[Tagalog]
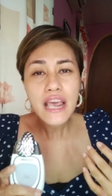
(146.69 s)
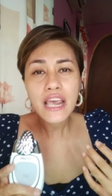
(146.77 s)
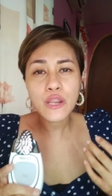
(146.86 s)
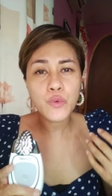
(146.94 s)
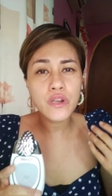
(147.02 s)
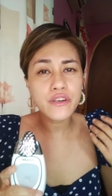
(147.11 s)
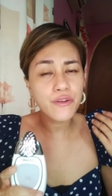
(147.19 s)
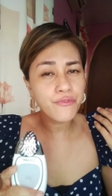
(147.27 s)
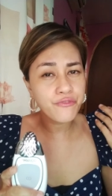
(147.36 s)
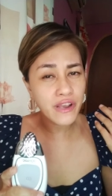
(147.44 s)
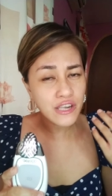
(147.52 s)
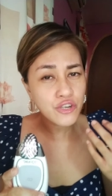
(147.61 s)
it will
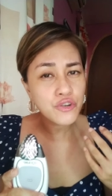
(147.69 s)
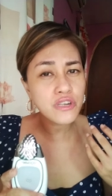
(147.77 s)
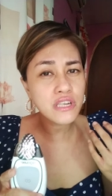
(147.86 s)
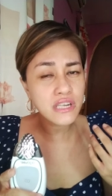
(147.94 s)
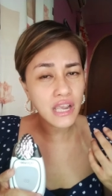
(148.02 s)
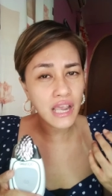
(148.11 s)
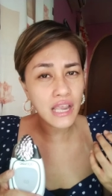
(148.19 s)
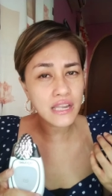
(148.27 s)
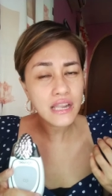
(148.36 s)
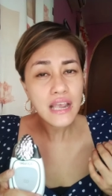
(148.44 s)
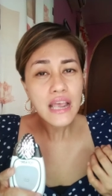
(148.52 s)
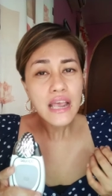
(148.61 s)
refresh your skin,